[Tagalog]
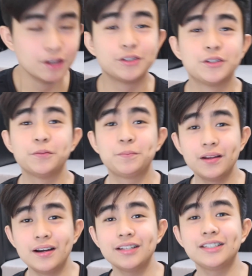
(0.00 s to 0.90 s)
So,
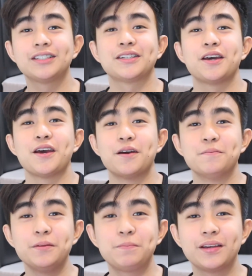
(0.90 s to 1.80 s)
plus,
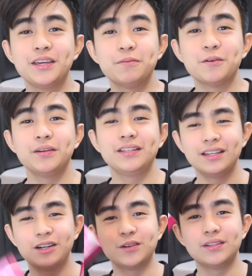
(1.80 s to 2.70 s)
may pag-giveaway
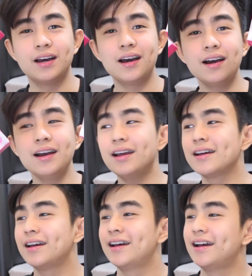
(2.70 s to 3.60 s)
din ako ng
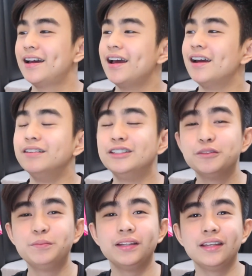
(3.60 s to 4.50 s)

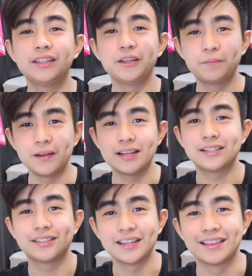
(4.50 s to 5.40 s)
rejuvenating plus
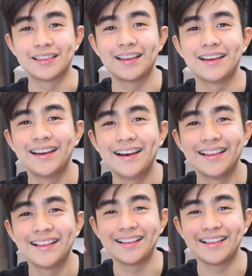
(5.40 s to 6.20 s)
set. Ayan.